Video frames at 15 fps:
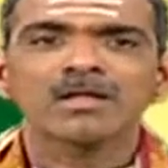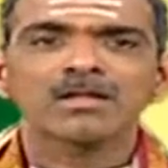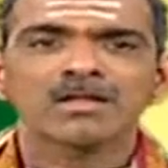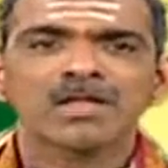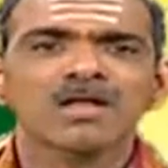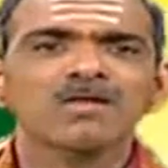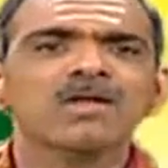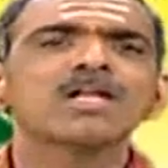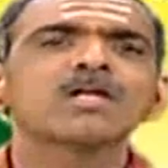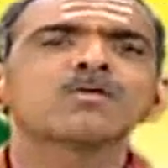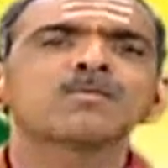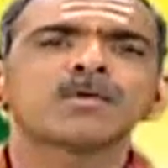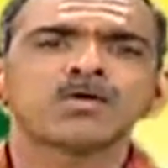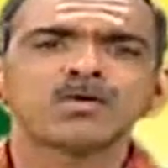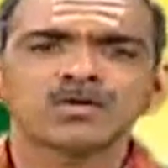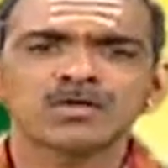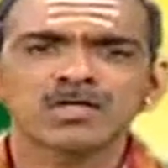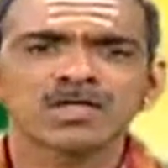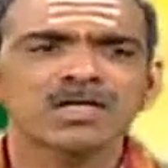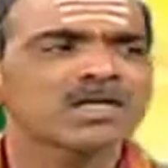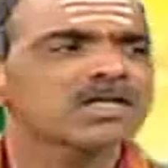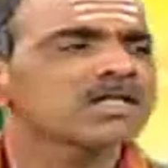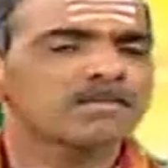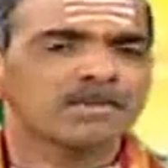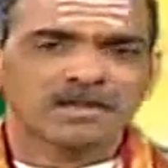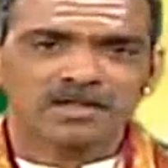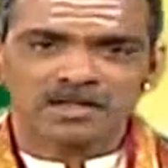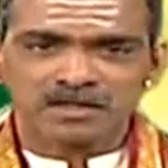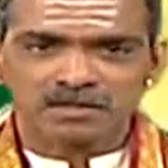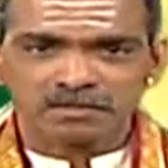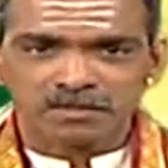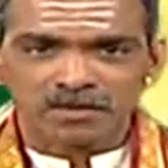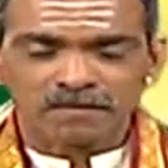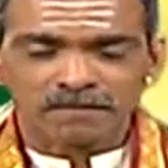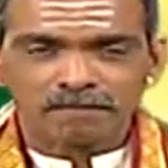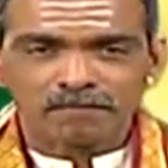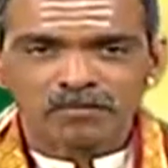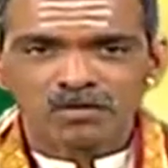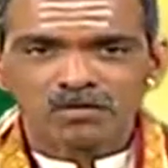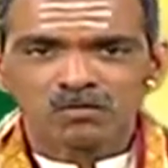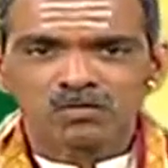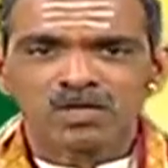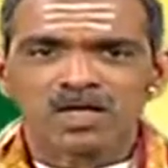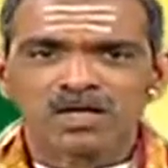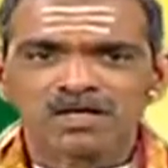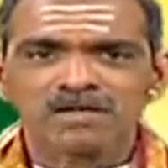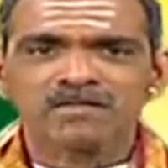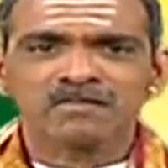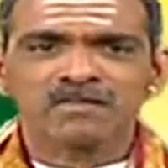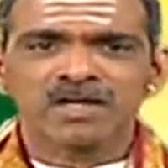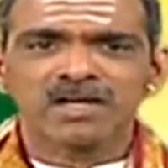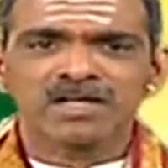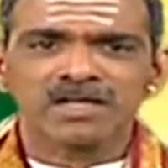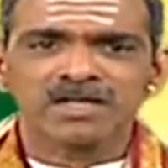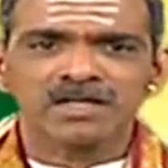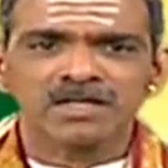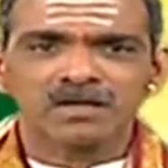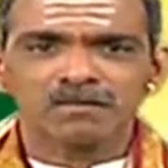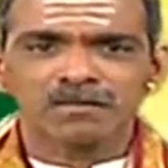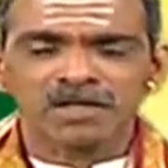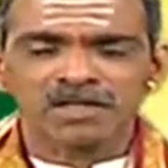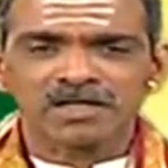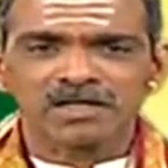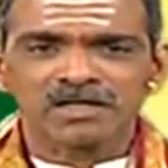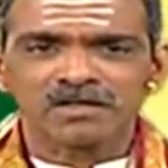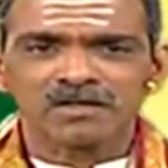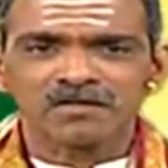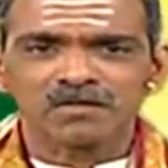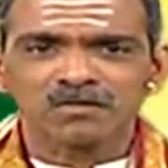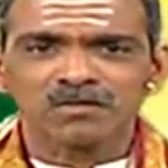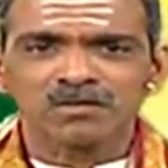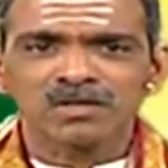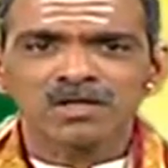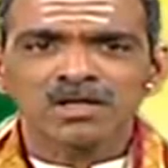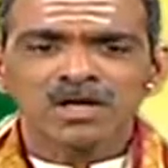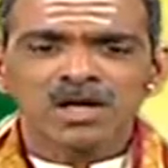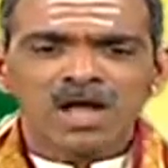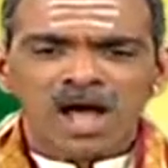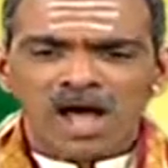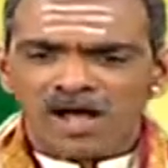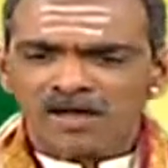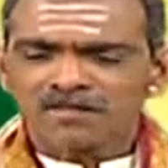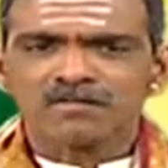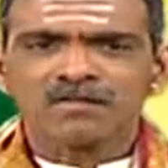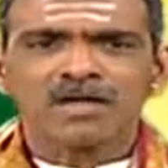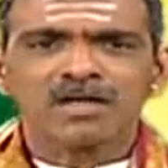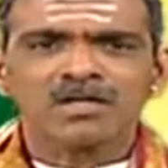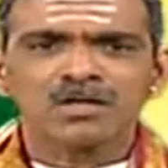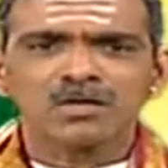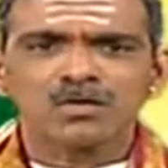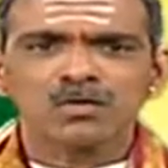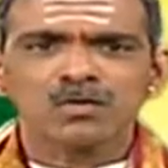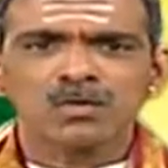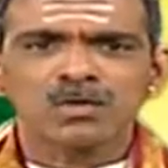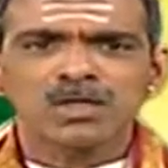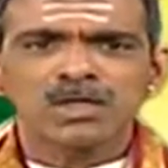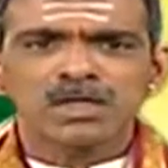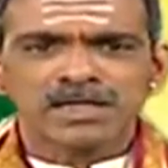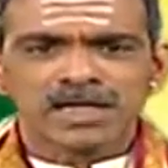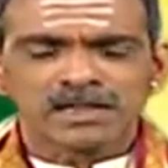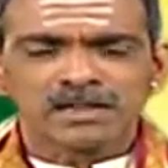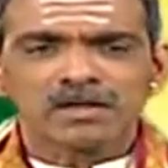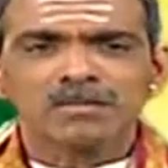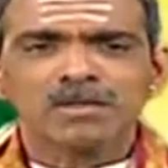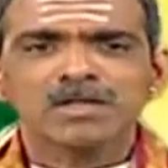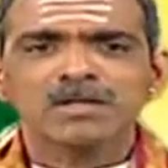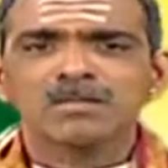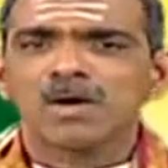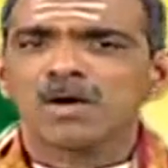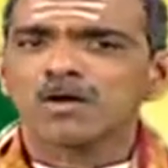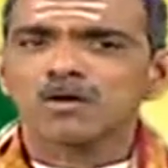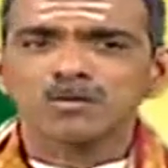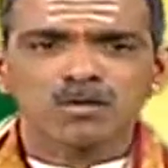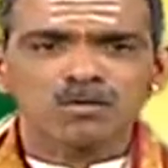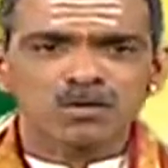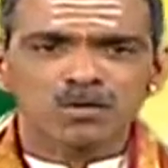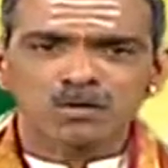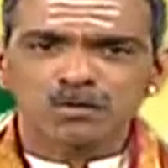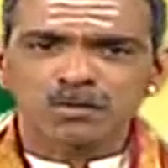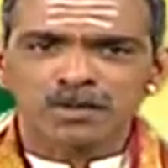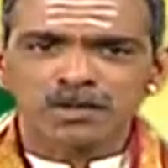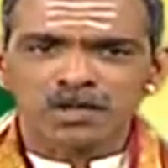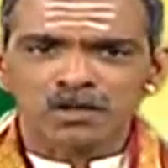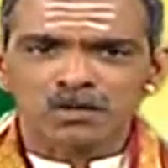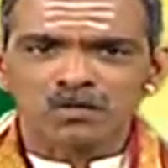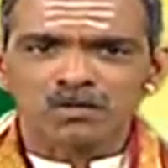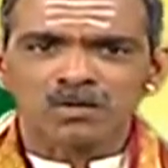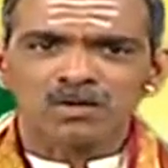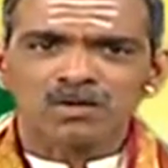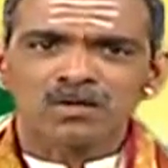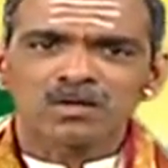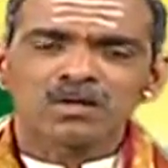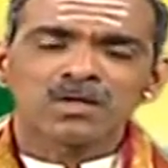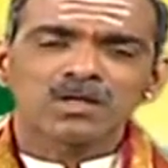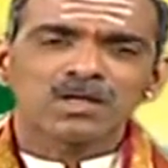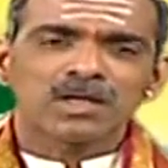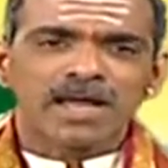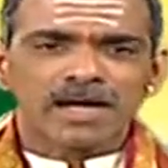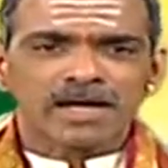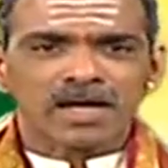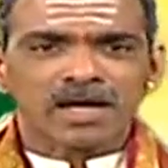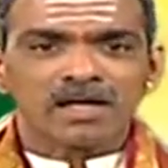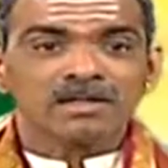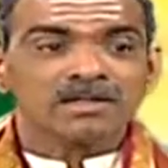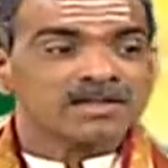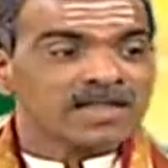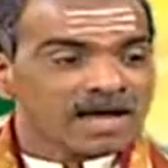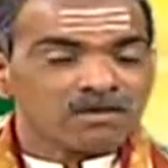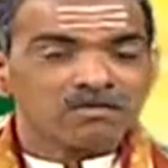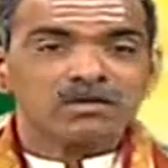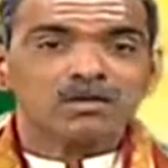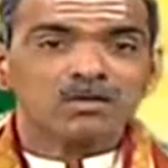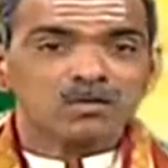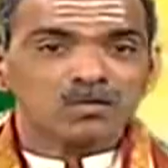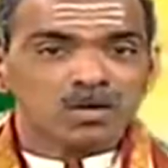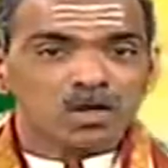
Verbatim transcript: దానివల్ల నీకు ప్రయోజనం లేదని పెద్దలు చెప్పారు ఉదాహరణకి శివాలయానికి వెళ్ళాం ప్రదక్షిణ చేశాం ఆ శివాలయంలో ఎంతమంది మహానుభావులు అడుగుపెట్టారో లేక దేవతలు కూడా